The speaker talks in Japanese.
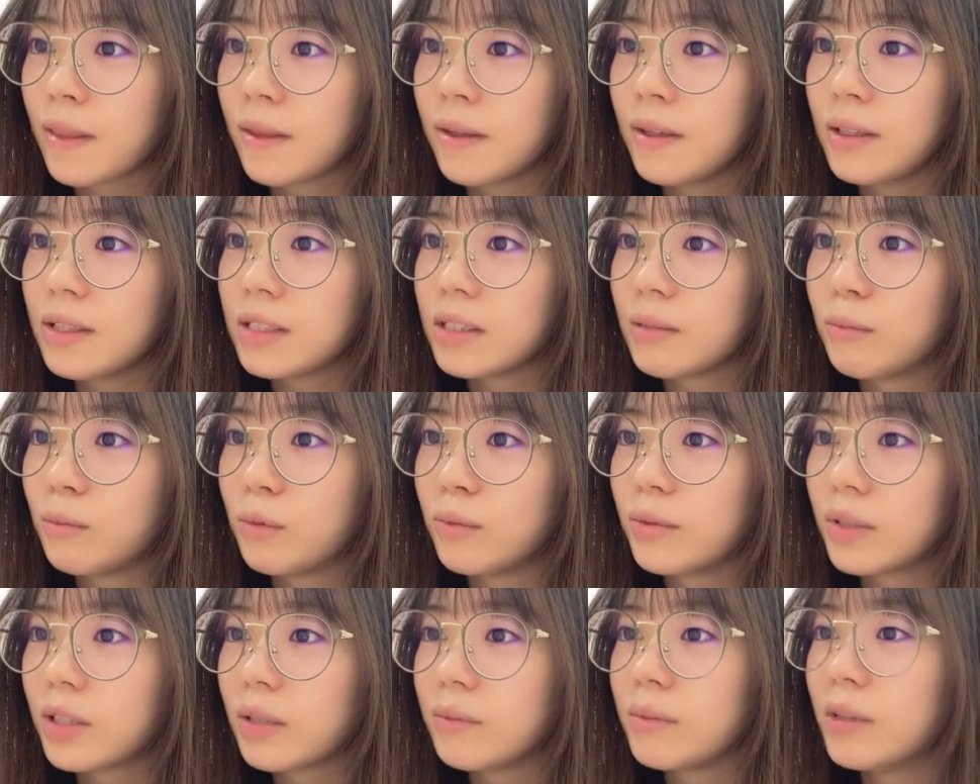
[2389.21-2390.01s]
姉ちゃんも
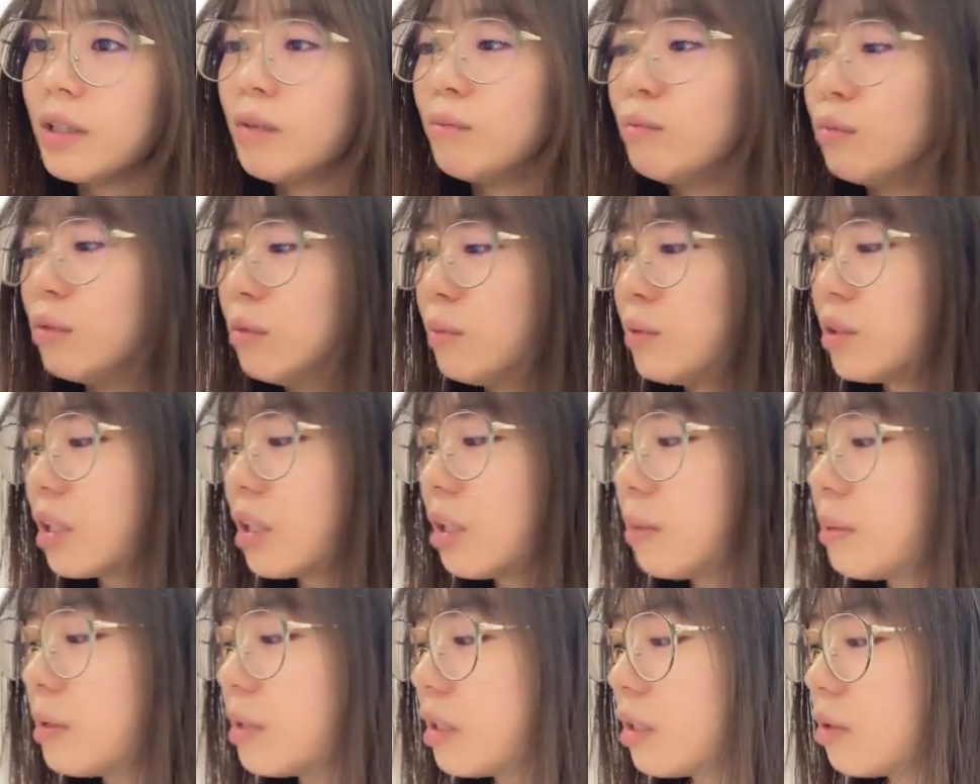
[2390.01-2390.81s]
なんか桃食べ
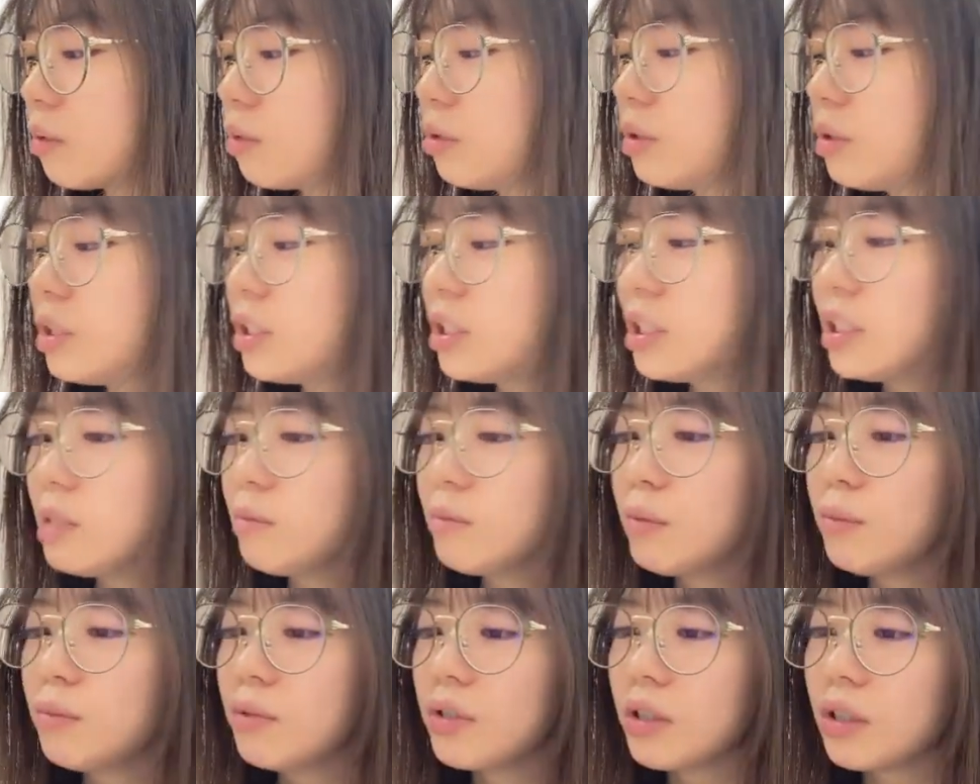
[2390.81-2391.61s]
たい美味し
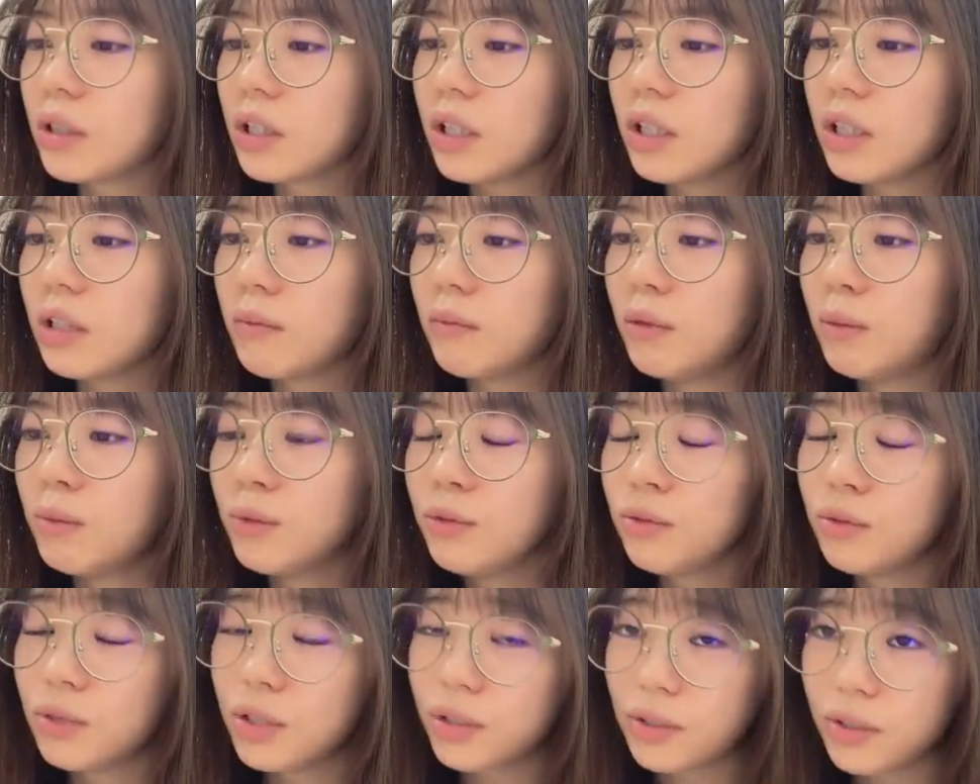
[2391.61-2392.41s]
い桃なんか誰か
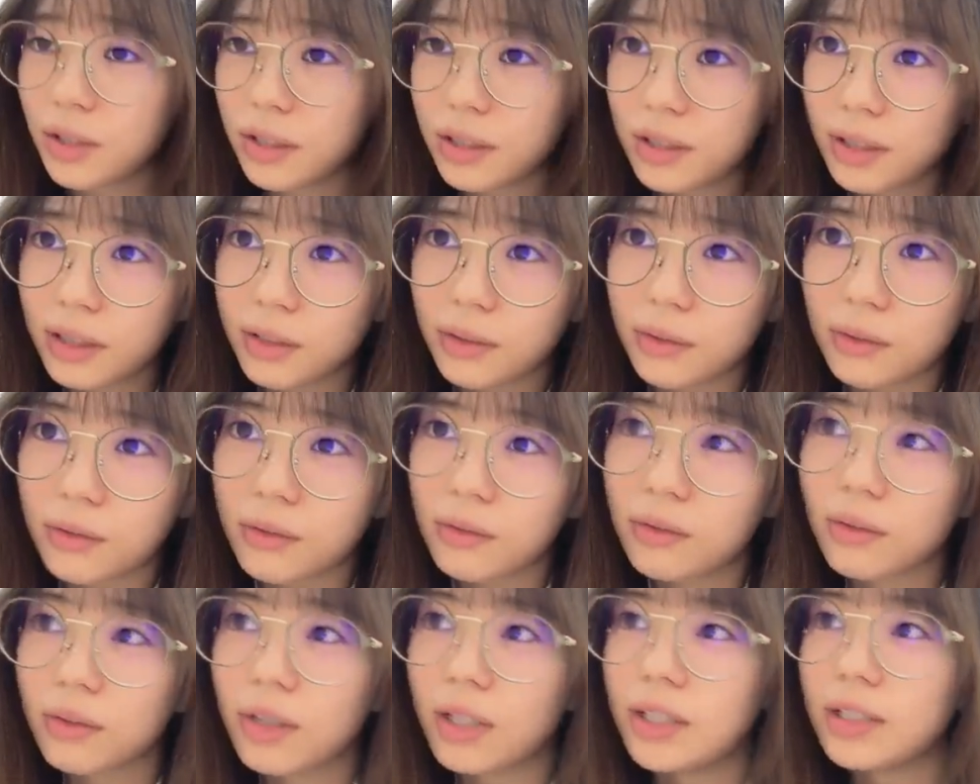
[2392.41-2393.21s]
桃農家とかいないの
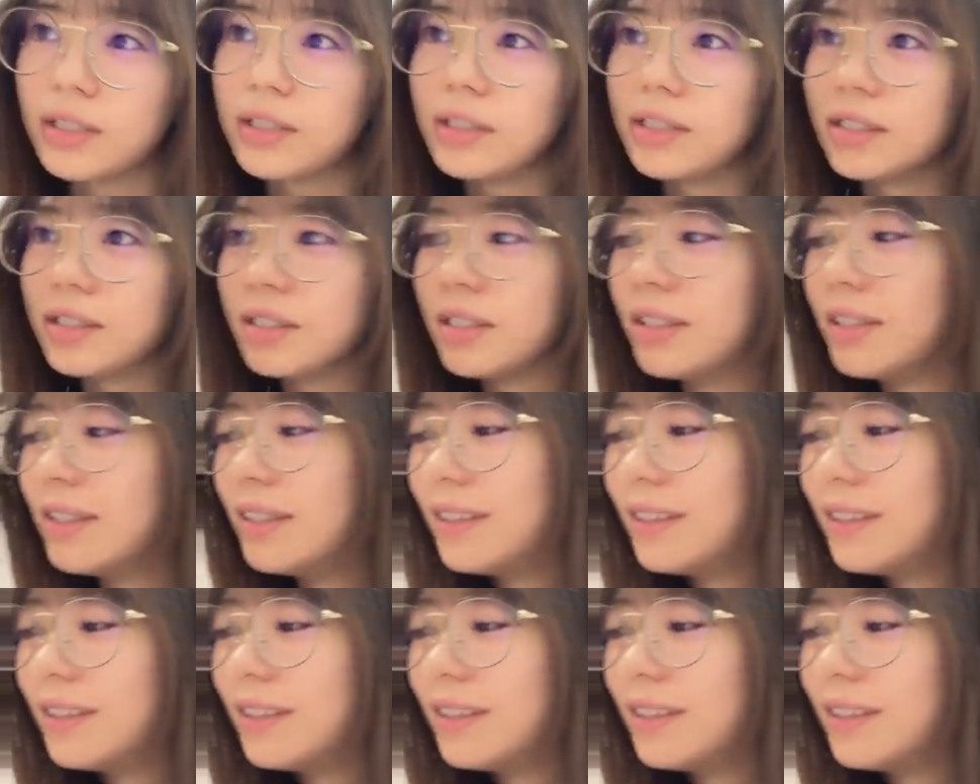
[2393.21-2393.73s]
この配信